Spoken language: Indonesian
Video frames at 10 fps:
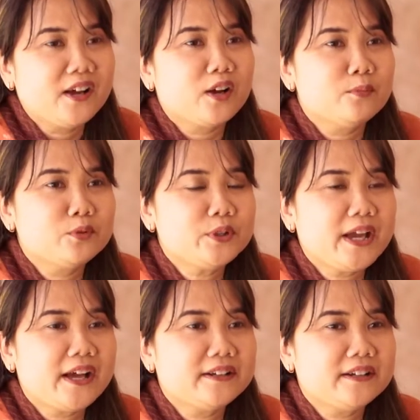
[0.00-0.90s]

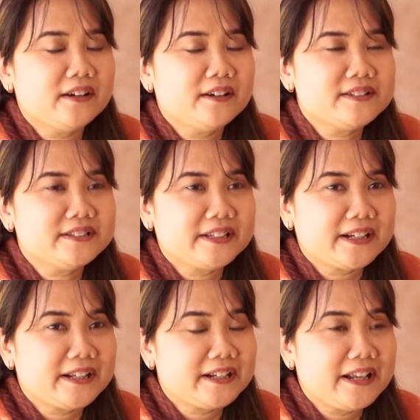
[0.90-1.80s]
Kemudian
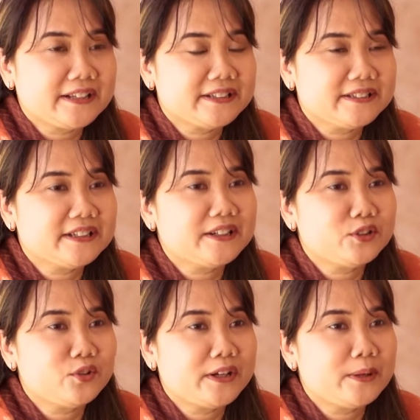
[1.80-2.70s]
secara relaxation
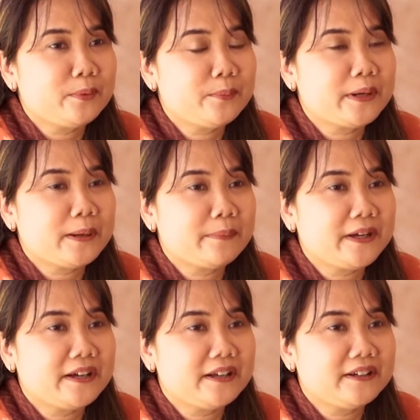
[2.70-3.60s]
itu ada
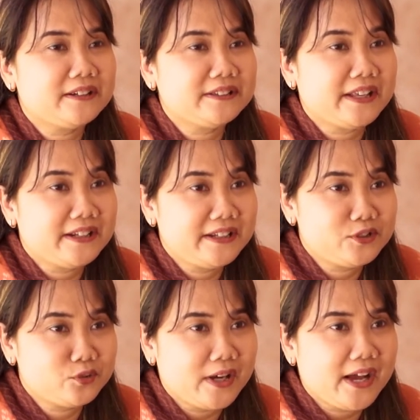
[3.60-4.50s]
beberapa
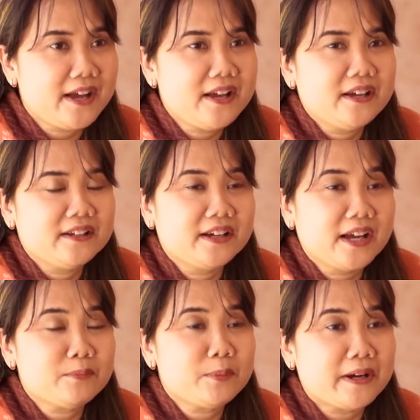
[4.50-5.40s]
teknik juga
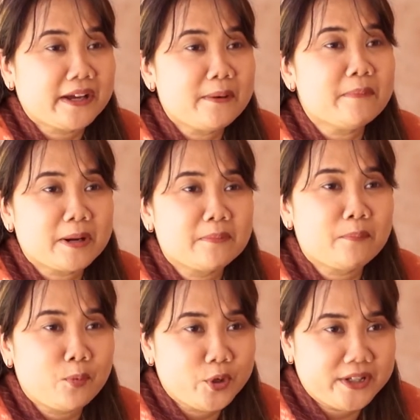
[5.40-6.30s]
dengan memakai
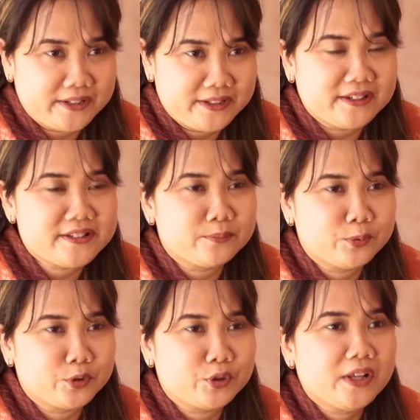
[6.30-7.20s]
marma point kita
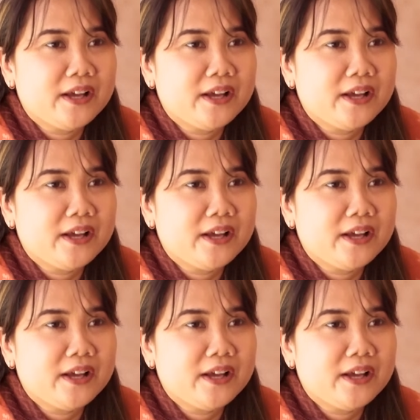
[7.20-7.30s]
sebut.